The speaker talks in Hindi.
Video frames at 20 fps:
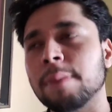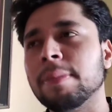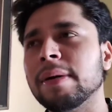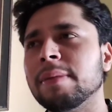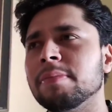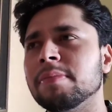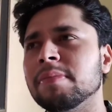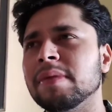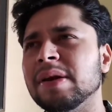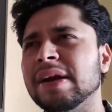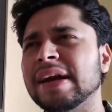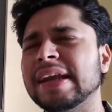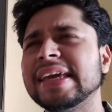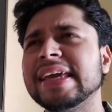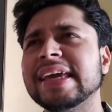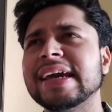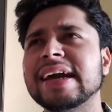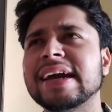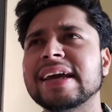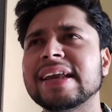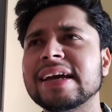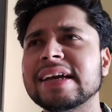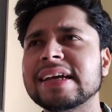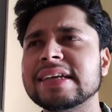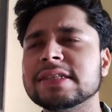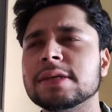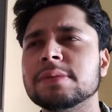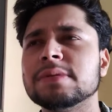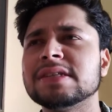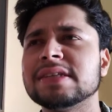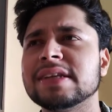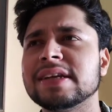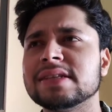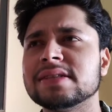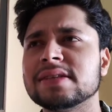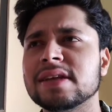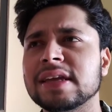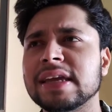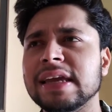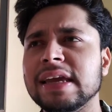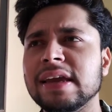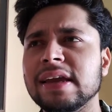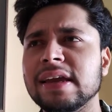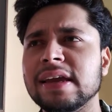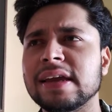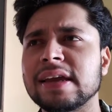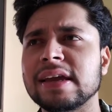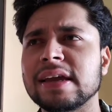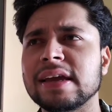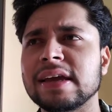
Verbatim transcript: पर लड़कियां हैं ना किसी भी स्ट्रेंजर की